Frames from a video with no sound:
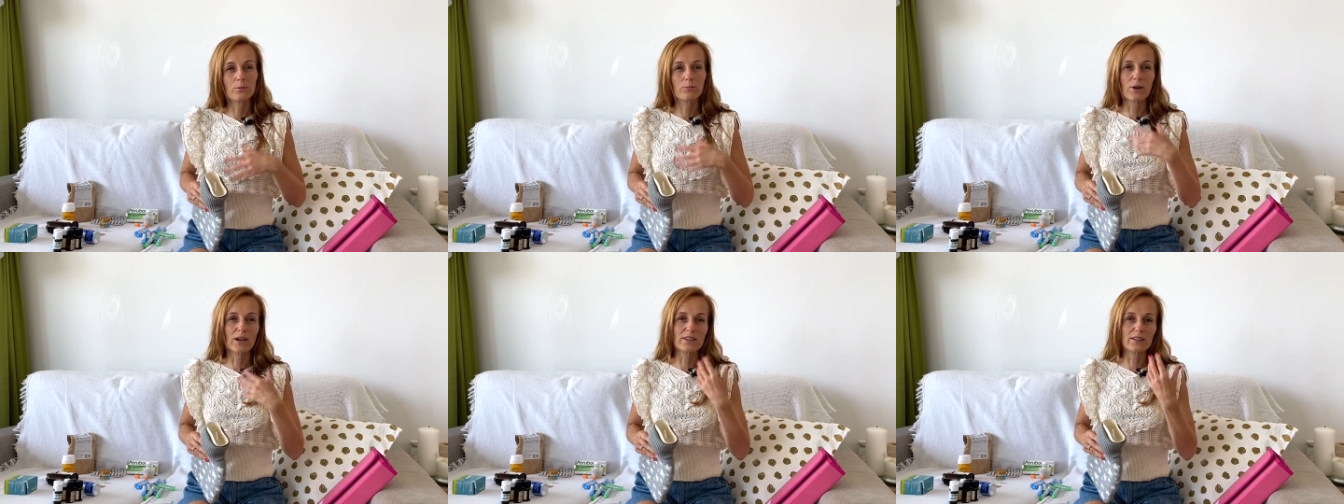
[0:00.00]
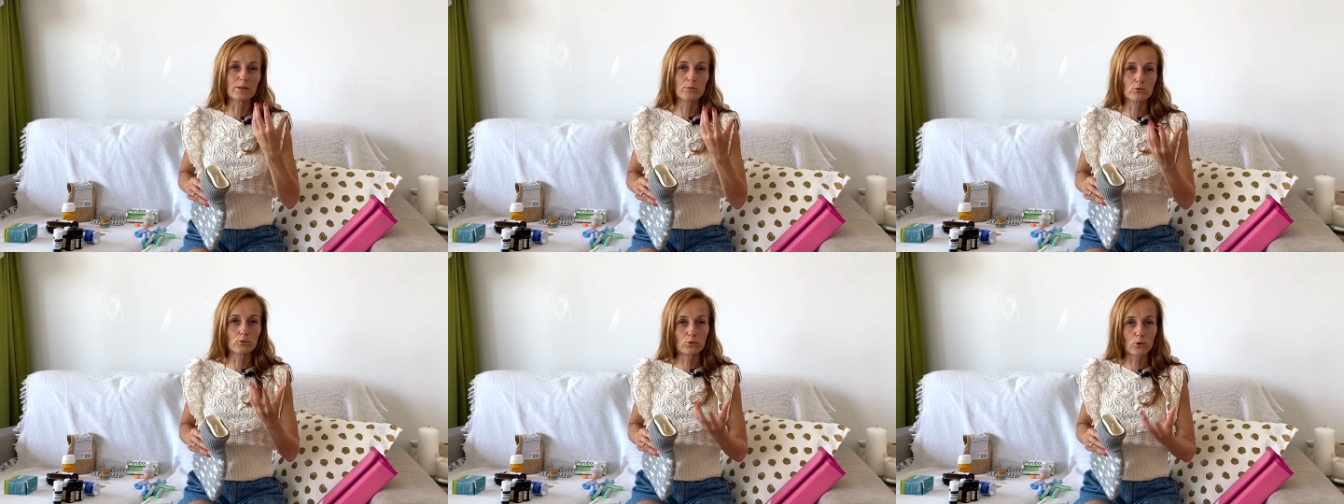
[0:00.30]
un
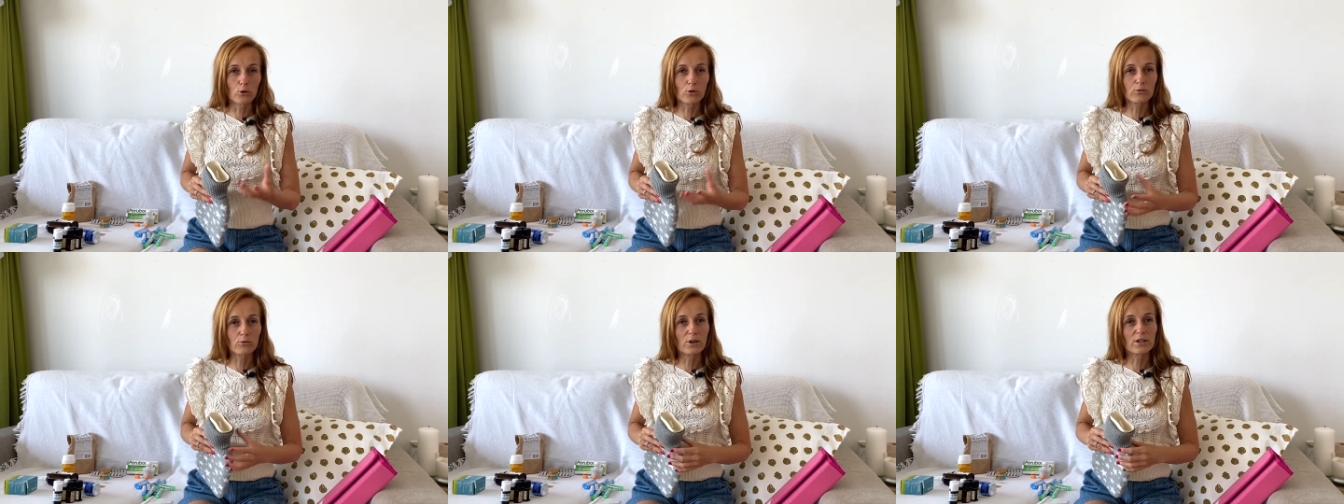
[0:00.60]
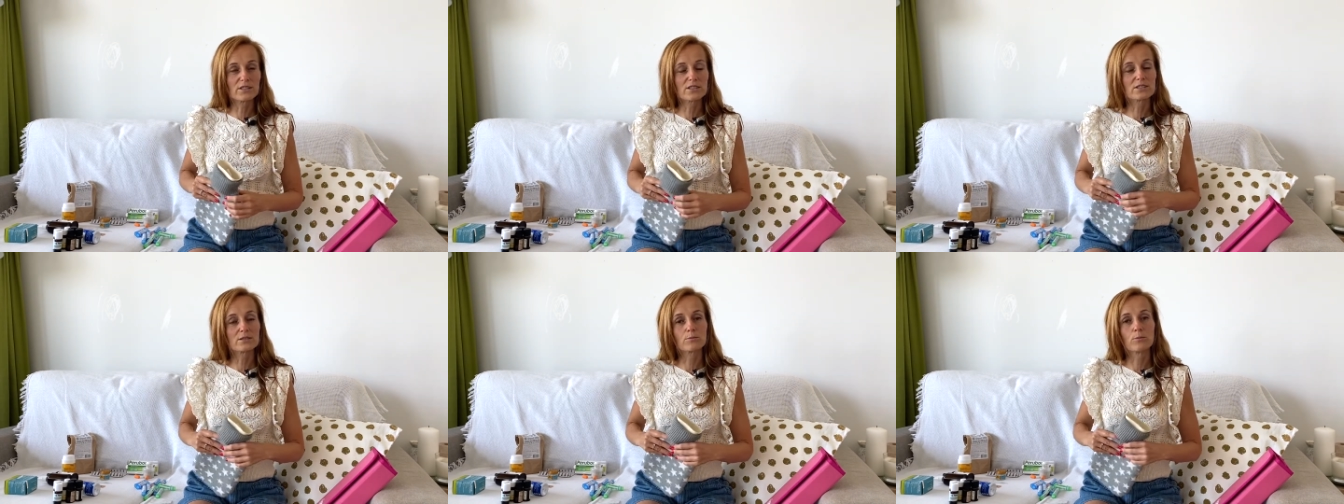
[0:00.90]
début de
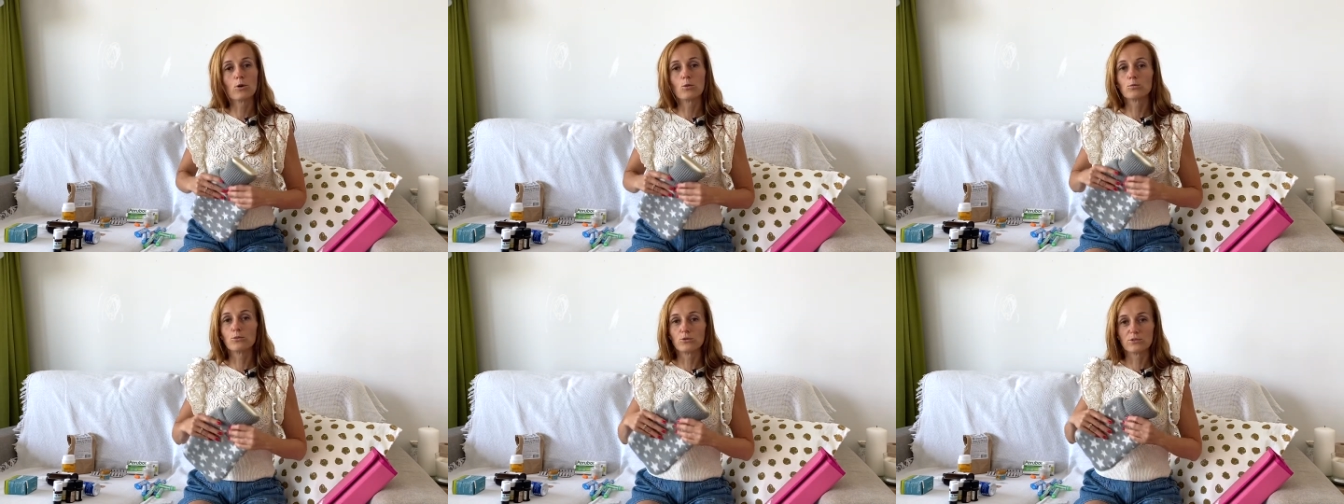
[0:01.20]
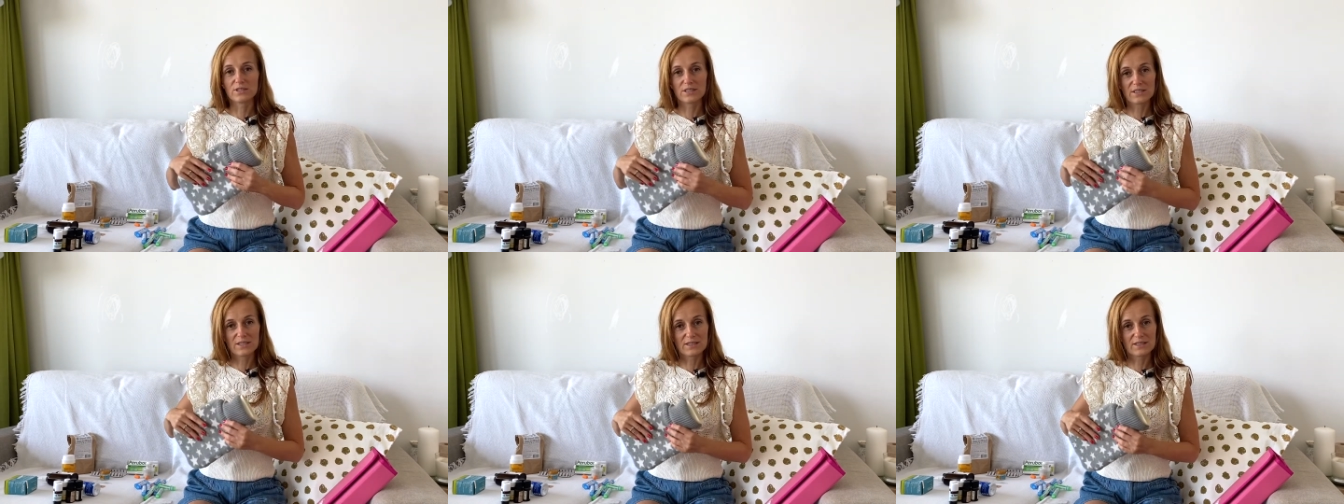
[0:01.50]
refroidissement, on peut
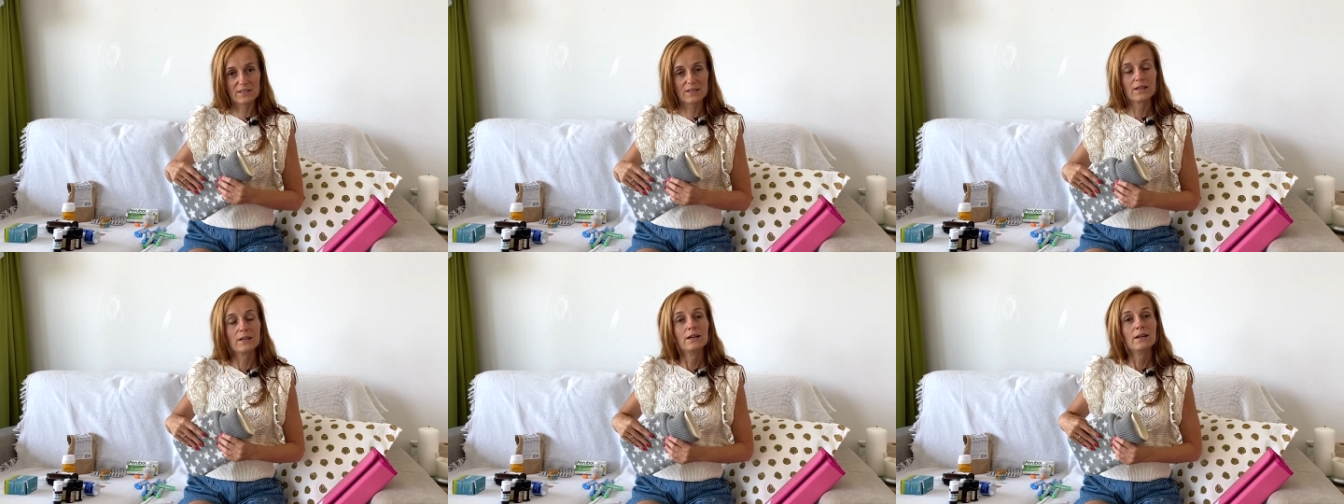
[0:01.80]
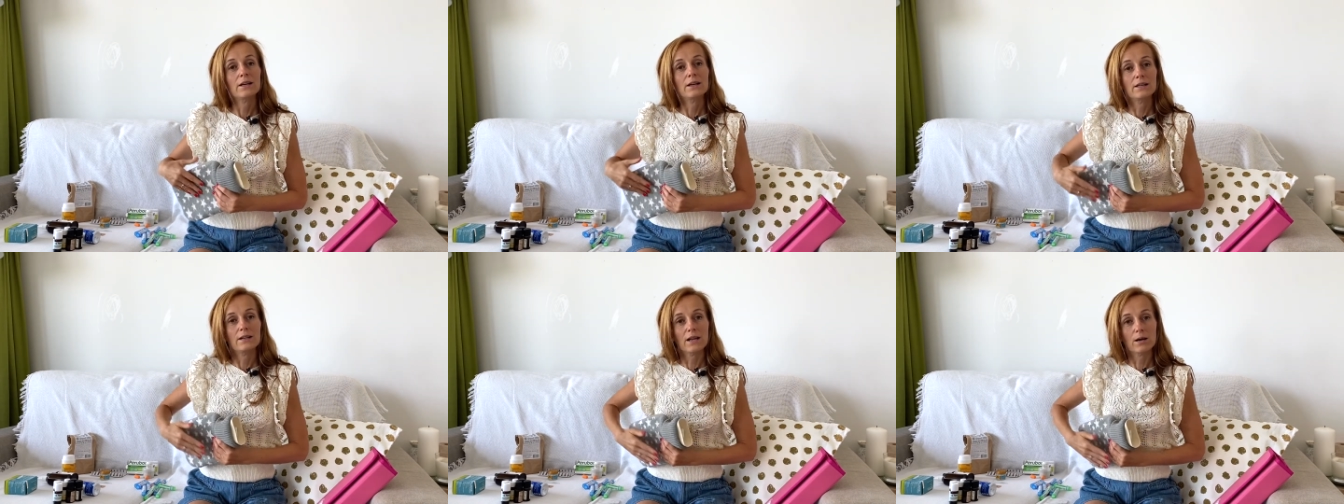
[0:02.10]
utiliser
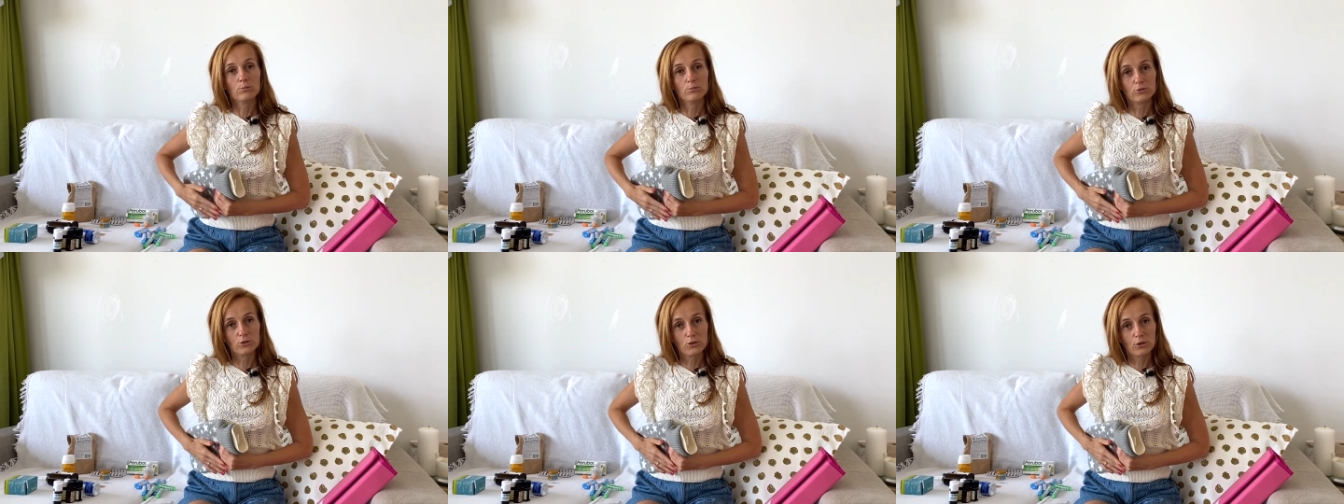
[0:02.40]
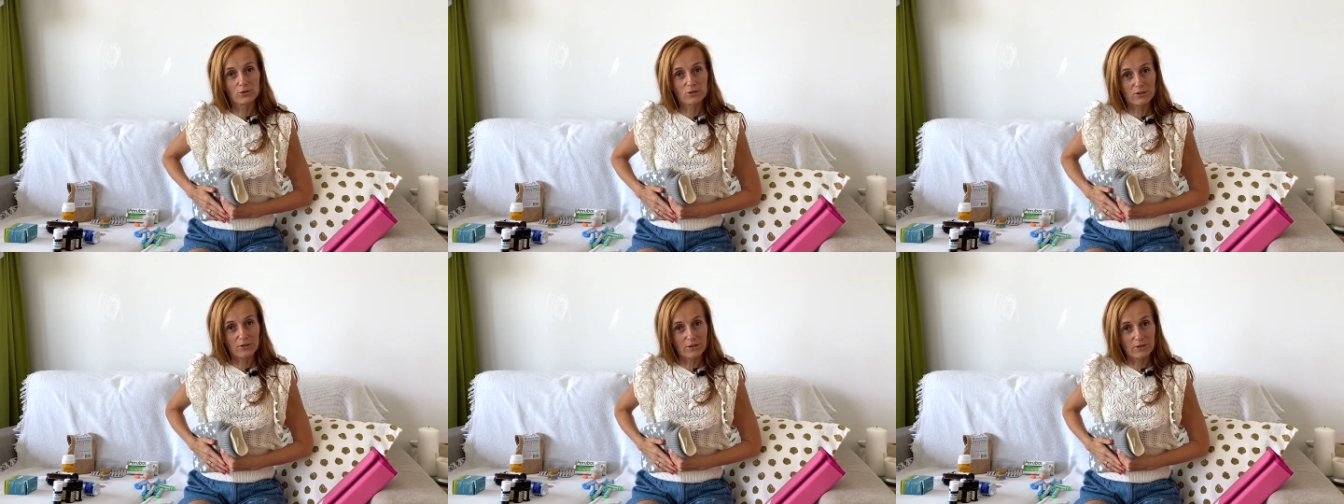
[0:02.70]
la bouillotte euh,